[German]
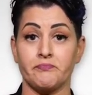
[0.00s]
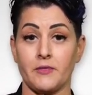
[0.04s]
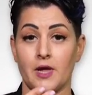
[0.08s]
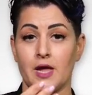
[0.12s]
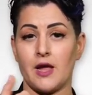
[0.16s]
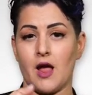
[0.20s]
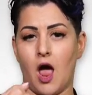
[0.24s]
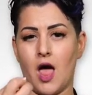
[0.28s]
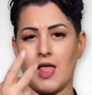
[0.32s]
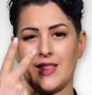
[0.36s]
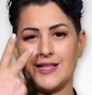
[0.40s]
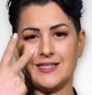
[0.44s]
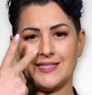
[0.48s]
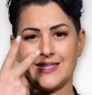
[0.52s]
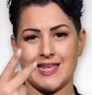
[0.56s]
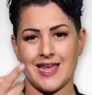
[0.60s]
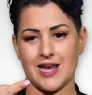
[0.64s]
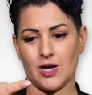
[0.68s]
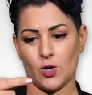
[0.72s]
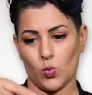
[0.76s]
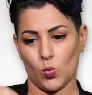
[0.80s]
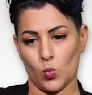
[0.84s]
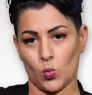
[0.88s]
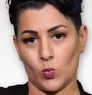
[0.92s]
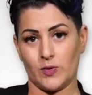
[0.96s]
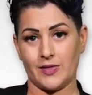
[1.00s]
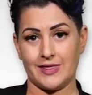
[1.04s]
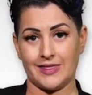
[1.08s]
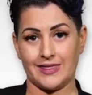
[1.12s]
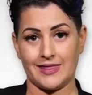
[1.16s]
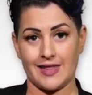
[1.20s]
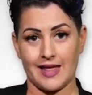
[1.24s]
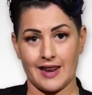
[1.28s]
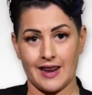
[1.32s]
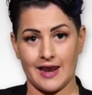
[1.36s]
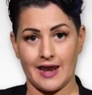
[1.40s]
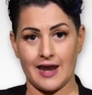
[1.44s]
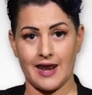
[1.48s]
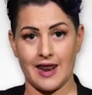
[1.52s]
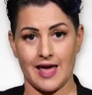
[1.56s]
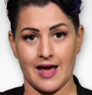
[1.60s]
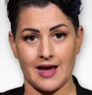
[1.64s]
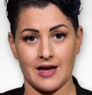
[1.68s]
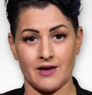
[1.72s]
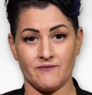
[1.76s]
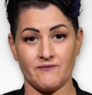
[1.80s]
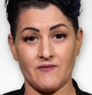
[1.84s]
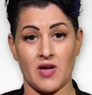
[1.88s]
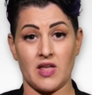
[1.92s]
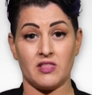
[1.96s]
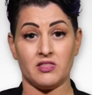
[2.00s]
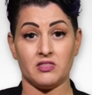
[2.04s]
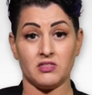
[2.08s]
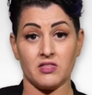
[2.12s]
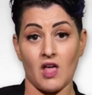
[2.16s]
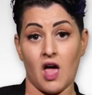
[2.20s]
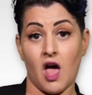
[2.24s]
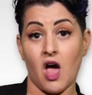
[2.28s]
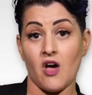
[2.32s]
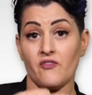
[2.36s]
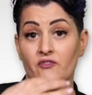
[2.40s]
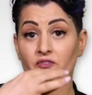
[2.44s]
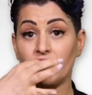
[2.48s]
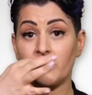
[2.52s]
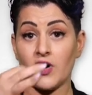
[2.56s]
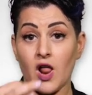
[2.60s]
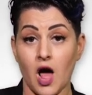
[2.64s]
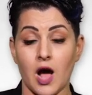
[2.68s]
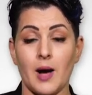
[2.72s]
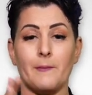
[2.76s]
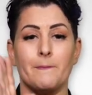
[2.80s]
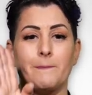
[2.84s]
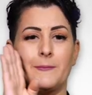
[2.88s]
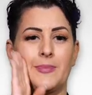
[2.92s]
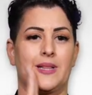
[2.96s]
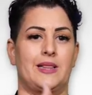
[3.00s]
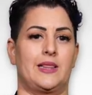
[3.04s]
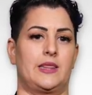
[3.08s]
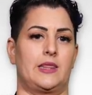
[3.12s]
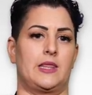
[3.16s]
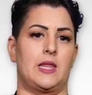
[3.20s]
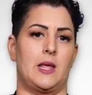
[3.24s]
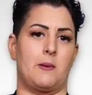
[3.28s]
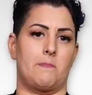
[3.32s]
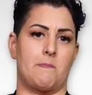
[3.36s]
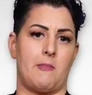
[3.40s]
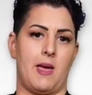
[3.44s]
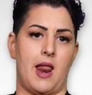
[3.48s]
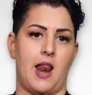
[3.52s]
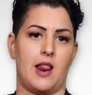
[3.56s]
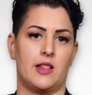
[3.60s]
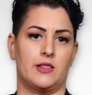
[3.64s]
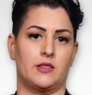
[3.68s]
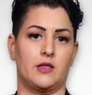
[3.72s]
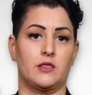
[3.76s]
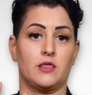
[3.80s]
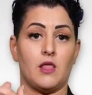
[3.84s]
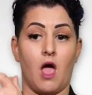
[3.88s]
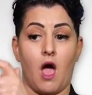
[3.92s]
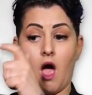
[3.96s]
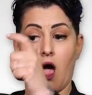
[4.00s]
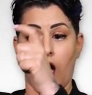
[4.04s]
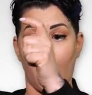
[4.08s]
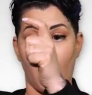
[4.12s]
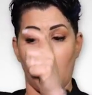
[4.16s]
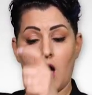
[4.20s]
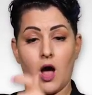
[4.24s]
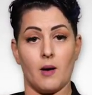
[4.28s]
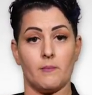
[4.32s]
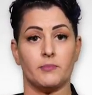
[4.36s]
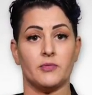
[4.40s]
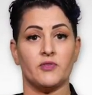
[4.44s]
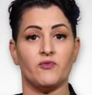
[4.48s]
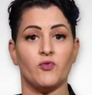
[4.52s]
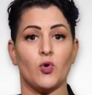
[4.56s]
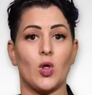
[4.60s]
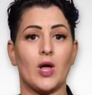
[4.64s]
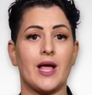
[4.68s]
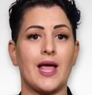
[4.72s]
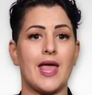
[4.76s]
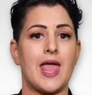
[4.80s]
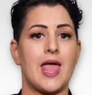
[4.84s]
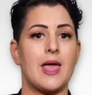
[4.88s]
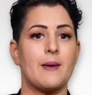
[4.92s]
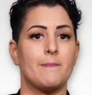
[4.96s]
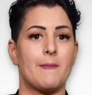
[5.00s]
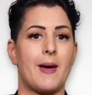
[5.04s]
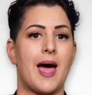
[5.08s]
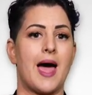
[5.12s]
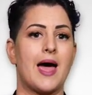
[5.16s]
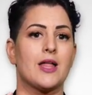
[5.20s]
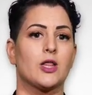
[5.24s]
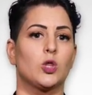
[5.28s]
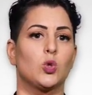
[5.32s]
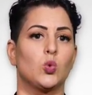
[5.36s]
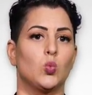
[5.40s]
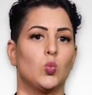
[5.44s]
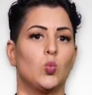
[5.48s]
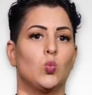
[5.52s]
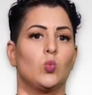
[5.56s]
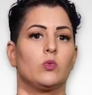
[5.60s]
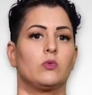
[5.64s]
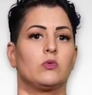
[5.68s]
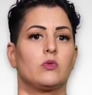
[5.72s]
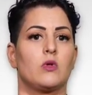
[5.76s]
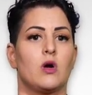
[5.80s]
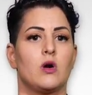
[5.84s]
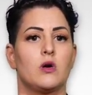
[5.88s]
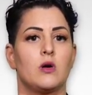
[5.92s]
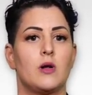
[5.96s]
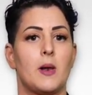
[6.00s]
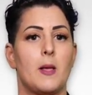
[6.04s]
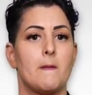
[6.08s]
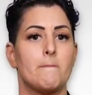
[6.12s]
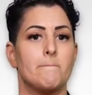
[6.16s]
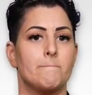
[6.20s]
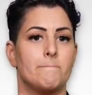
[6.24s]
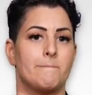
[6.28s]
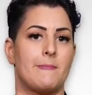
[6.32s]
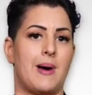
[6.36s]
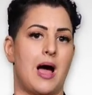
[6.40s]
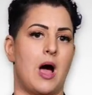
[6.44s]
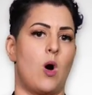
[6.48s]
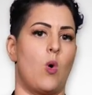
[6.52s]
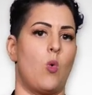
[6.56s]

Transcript: Sie finden auch diesen Link unter diesem Video. Bei Fragen zu IBAU wenden Sie sich bitte an das